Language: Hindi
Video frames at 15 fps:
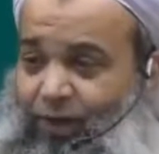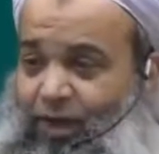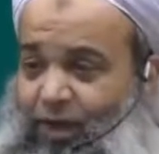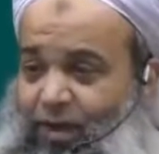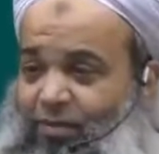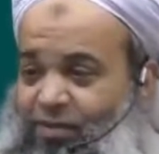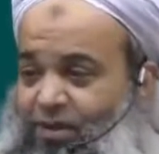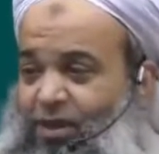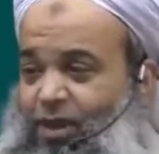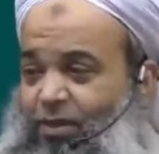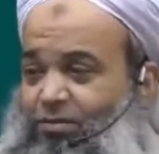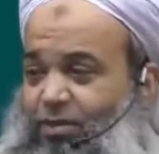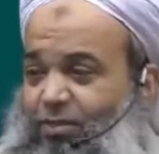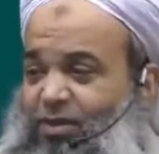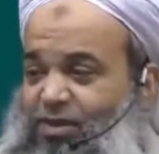हमसे
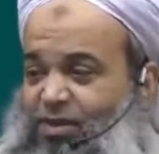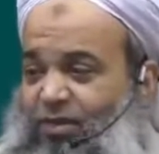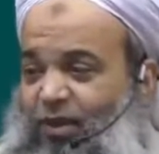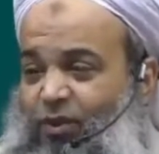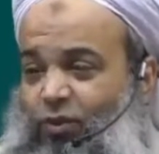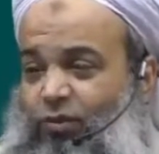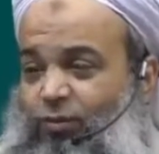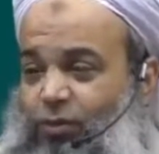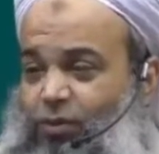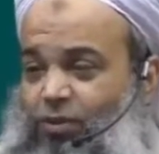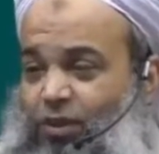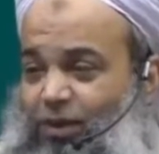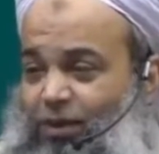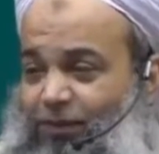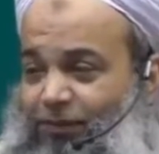कभी मेज़बान को
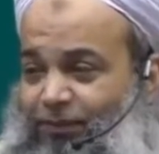पूछे